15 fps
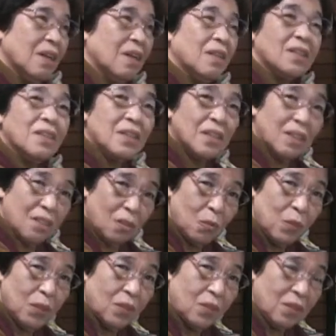話しながらお
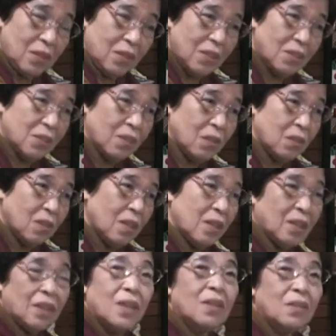ばた一緒に
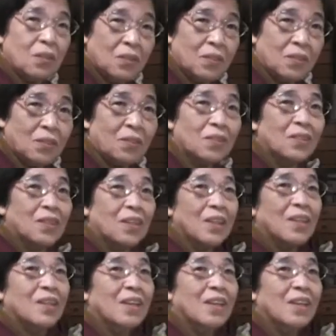早く帰ろうっていうことで